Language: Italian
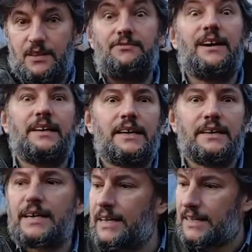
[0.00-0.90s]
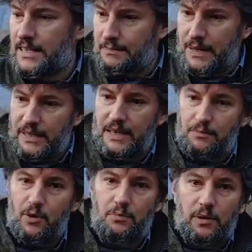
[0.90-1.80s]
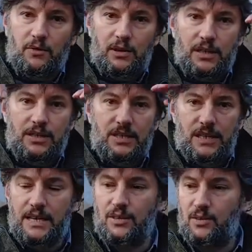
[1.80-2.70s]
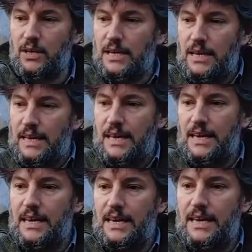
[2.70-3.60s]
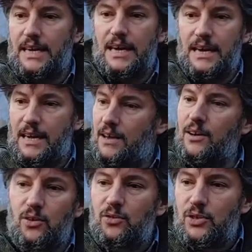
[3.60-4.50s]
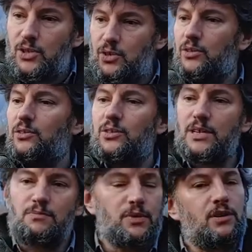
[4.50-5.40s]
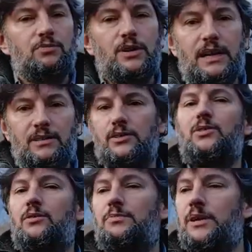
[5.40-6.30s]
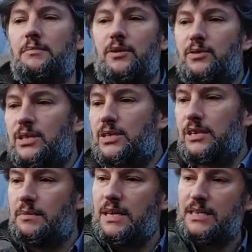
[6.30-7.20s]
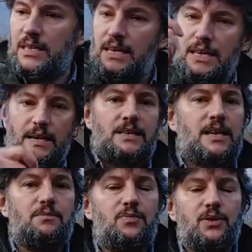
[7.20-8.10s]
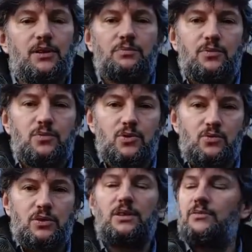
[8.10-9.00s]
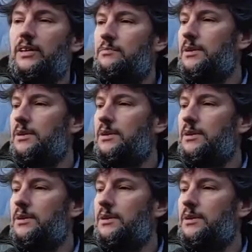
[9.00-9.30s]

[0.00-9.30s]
fare carriera, sapere che poco per volta stai salendo, e ehm, ogni giorno sei un pochino più in alto del giorno prima, ogni sei mesi sei un pochino più su di dove eri